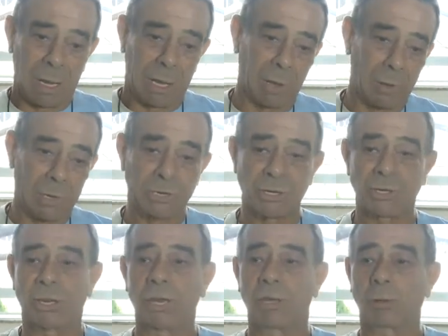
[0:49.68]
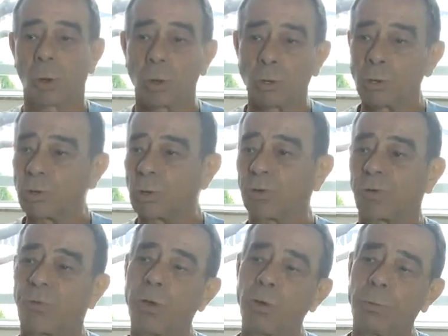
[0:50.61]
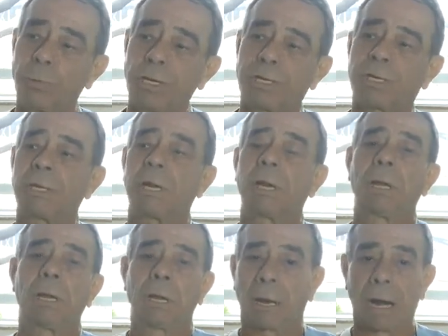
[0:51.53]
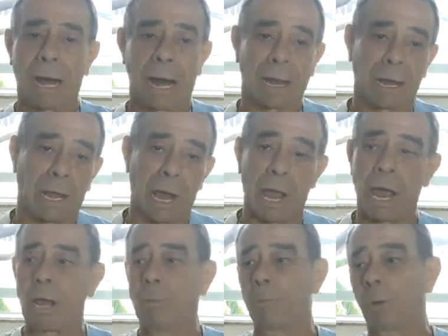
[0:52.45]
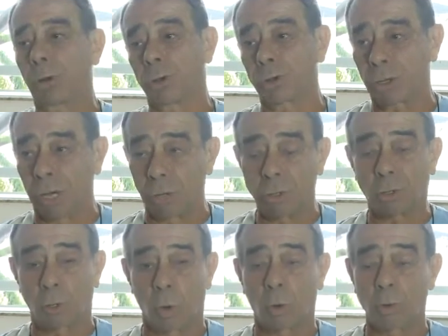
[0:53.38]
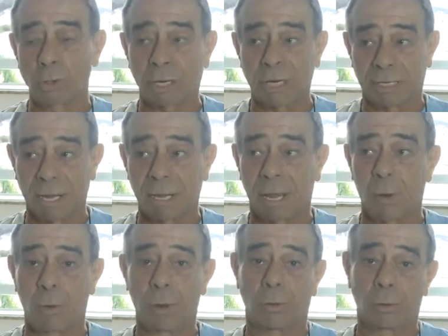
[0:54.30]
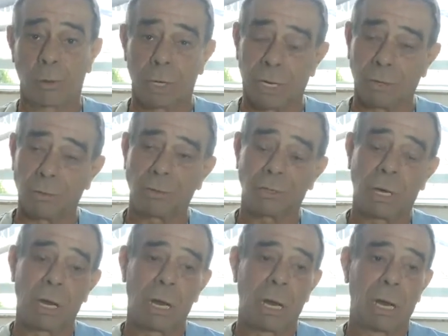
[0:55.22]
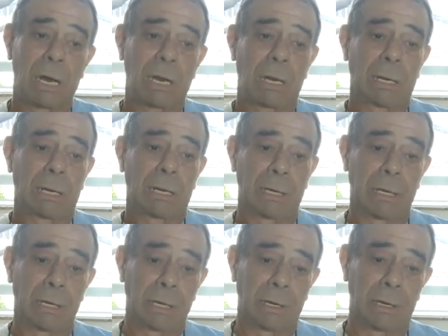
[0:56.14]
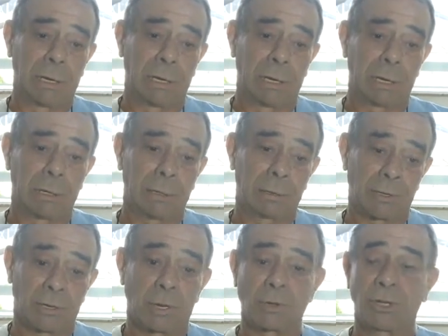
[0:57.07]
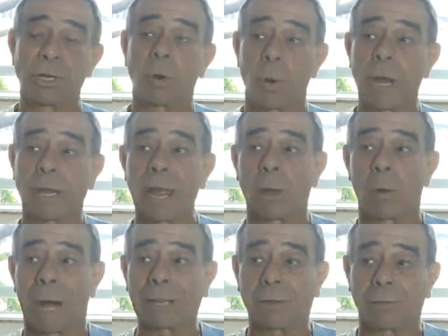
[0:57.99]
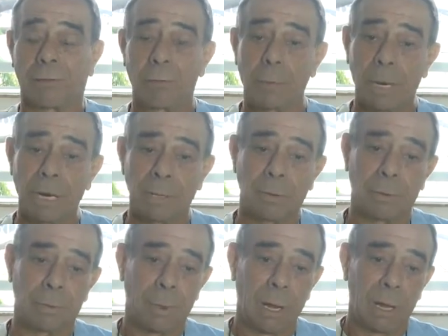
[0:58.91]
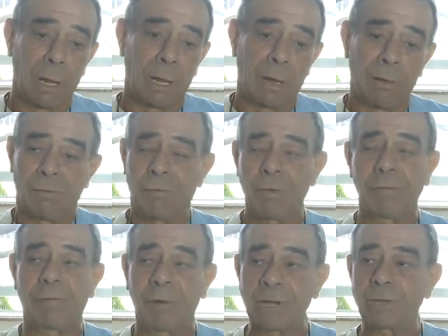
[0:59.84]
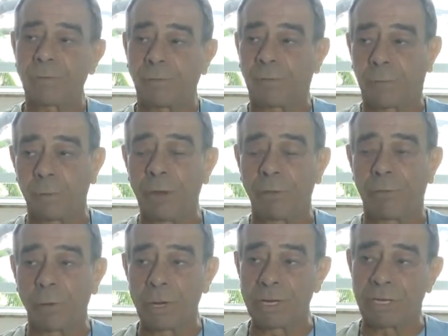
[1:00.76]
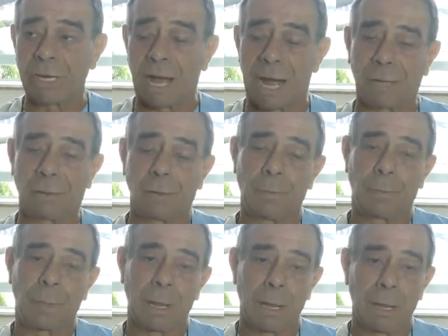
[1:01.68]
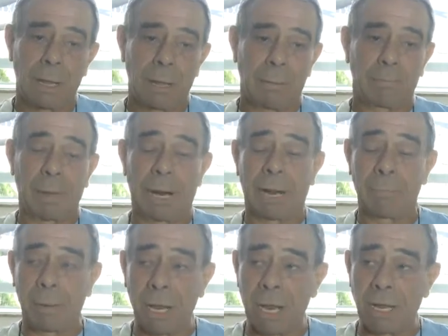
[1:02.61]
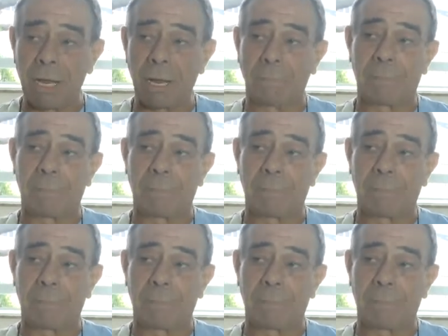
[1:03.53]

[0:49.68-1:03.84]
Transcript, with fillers: Eu assisti todos os filmes, Clark Gable, que eu, estou com 68 anos, e são 54 fumando. Fui, fui influenciado pela mídia,